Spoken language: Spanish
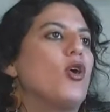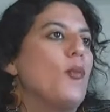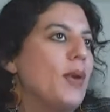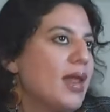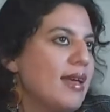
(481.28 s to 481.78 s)

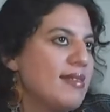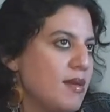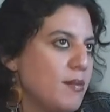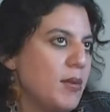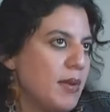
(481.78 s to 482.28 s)
Copera es
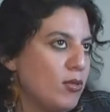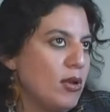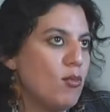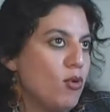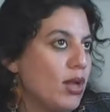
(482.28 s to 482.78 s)
simplemente
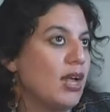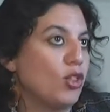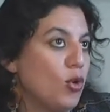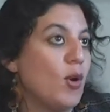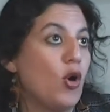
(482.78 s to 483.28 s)
una mujer que
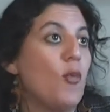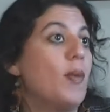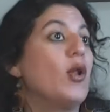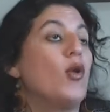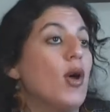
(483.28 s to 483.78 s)
toma
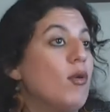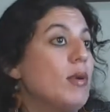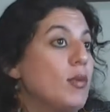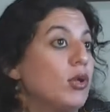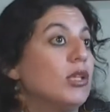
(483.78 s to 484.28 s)
copas, no es
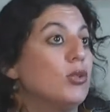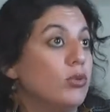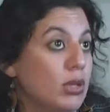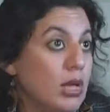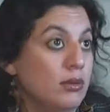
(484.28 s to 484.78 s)
una
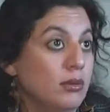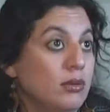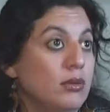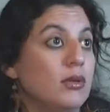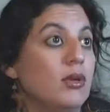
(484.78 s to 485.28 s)
prostituta
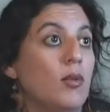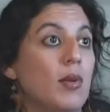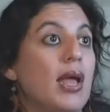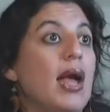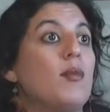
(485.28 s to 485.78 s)

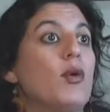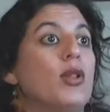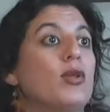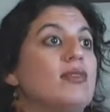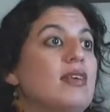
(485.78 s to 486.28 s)
convengamos,
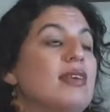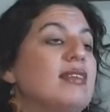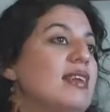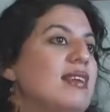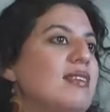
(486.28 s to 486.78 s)
entonces ella ni